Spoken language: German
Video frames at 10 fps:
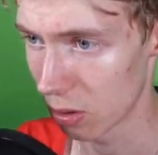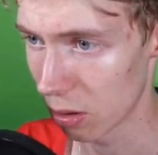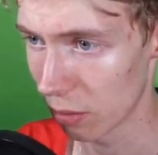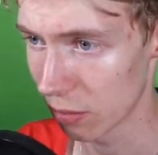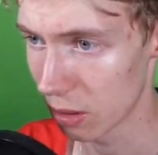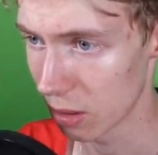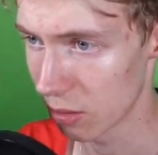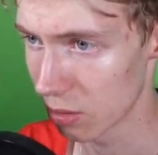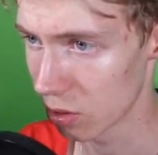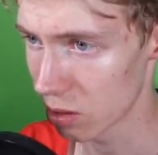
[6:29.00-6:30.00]
und läuft äh,
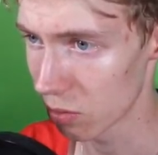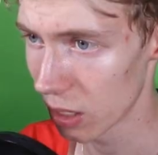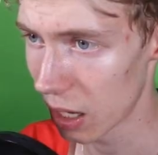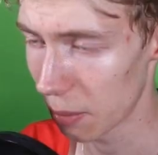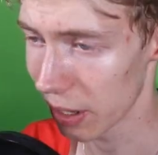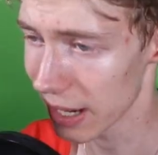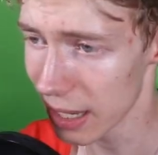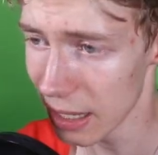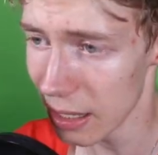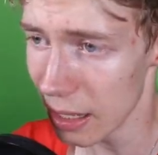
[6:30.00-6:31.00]
sonst so hin, aber
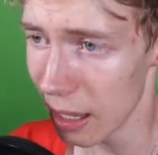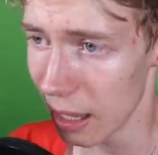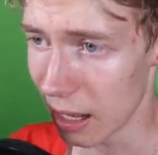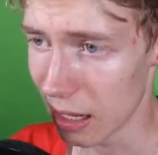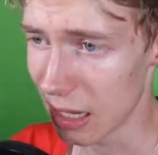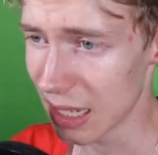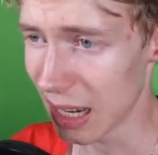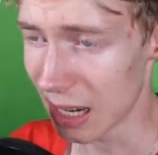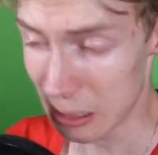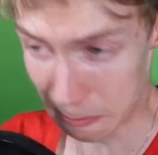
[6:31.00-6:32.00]
egal. Äh,
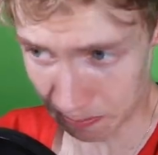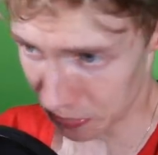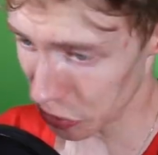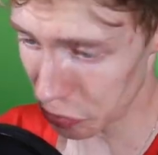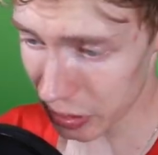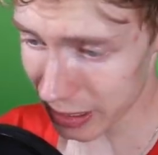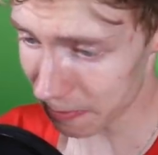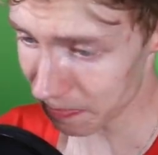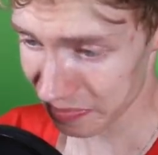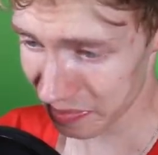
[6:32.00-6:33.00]
ja, gut.
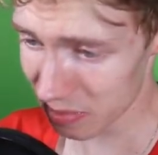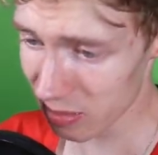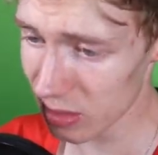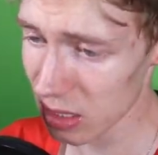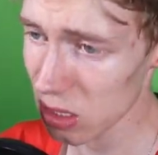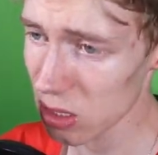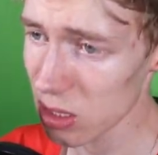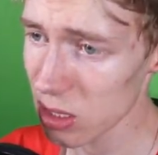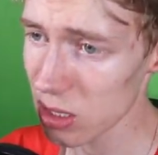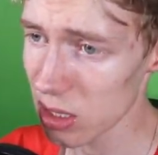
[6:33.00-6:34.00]

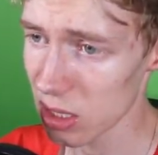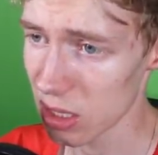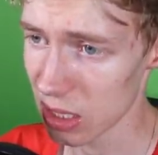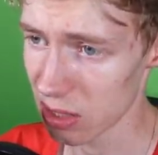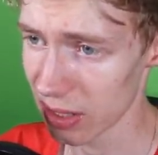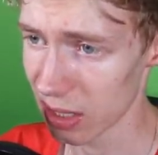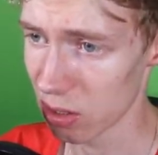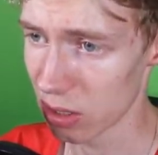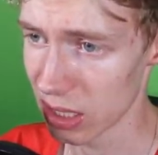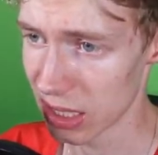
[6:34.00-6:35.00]
Und deswegen
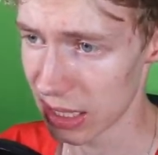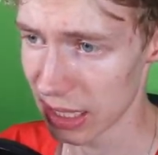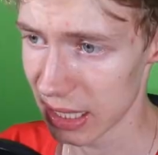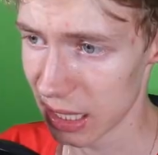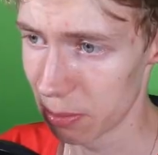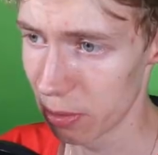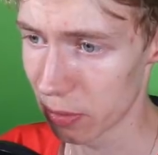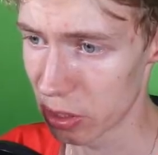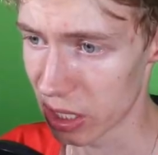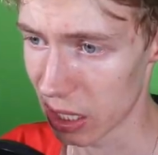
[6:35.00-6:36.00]
konnte ich tatsächlich nicht alle
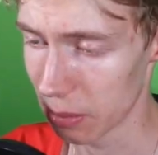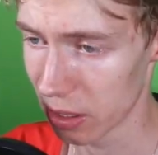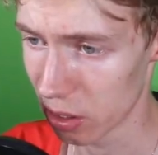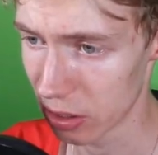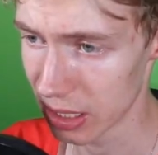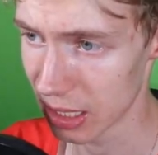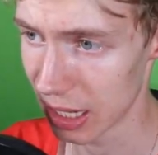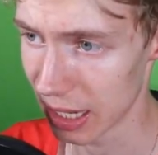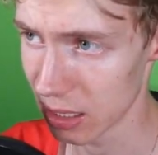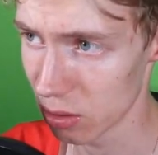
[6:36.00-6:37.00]
Prüfungen schreiben. Ich konnte
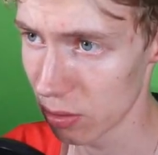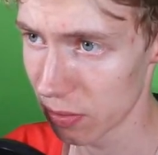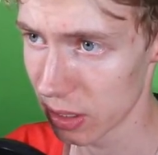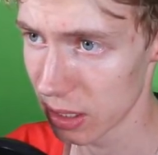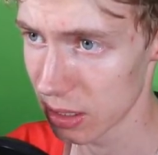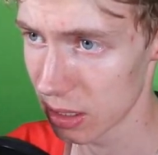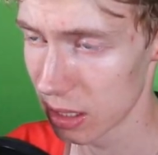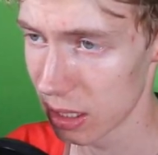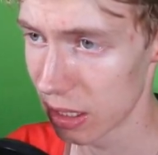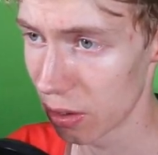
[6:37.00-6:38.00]
leider nur von diesen
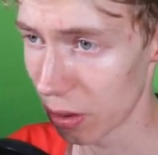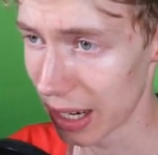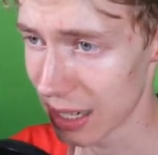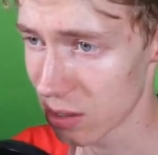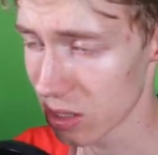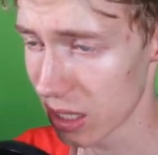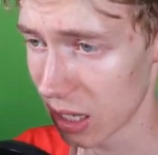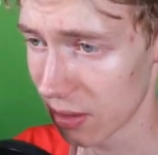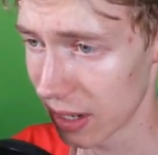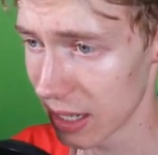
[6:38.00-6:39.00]
neuen
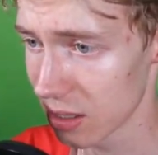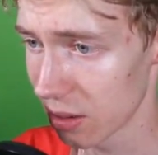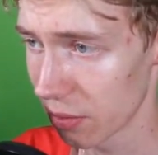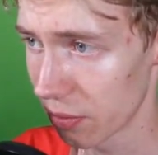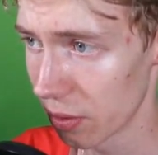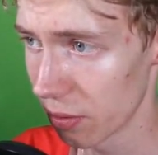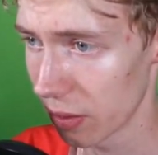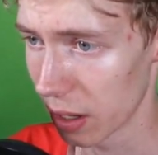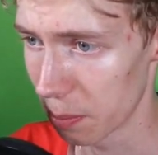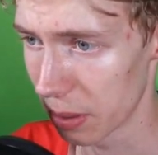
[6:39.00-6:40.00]
Leistungsnachweisen fünf
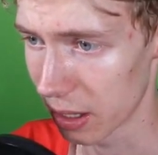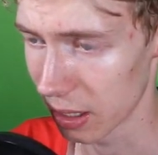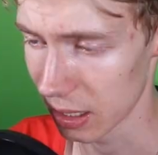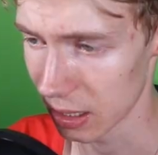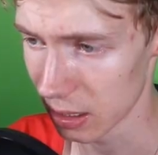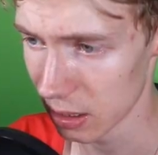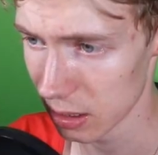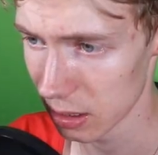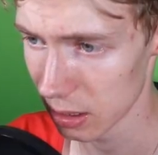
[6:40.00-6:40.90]
erbringen.